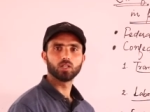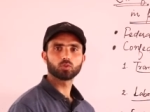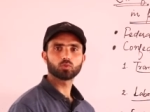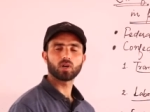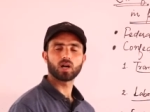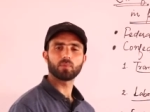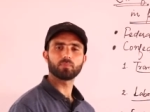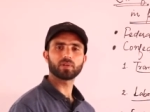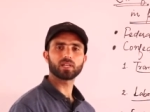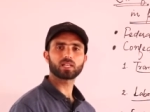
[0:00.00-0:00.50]

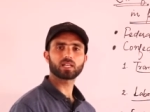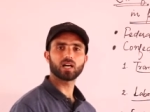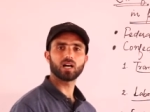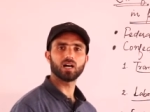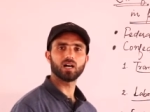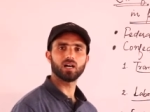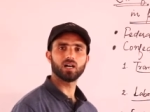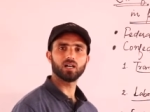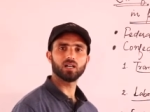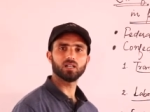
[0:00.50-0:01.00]
तो हमने
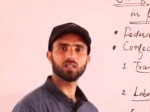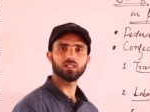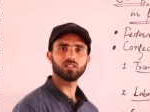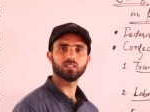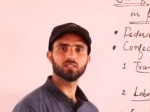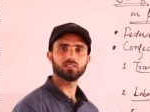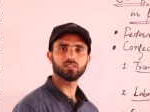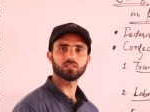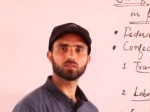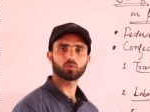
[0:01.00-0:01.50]
कहा
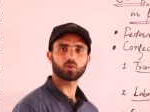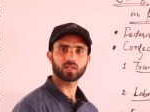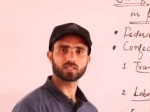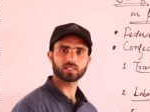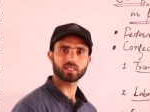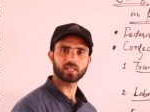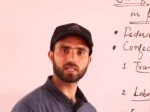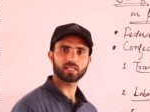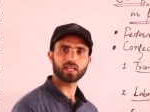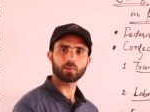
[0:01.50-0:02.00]
थोड़ा
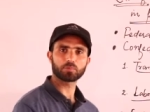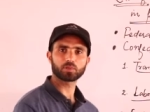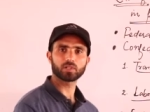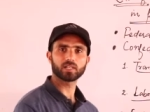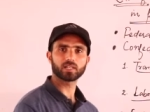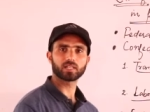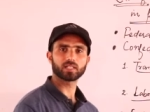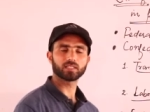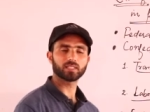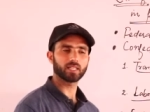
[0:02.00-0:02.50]
सा
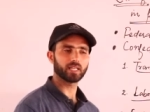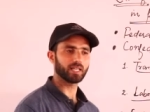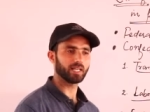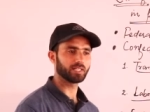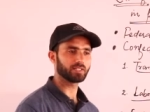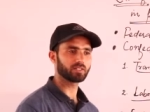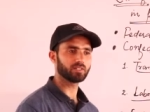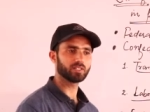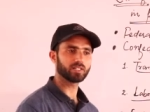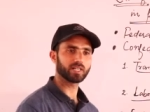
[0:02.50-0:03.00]
रिकैप्चुलेट करते हैं
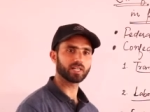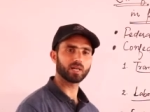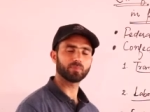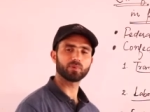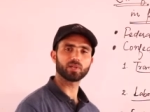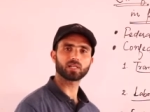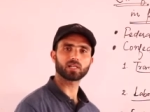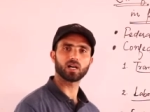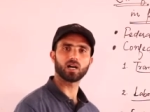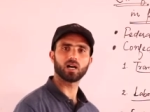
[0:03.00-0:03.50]
इंटरनल ट्रेड
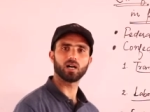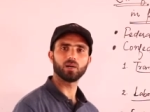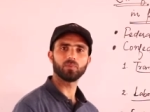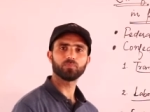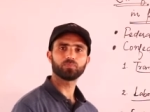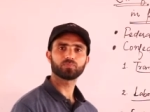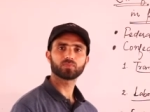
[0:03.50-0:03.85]
हमने कहा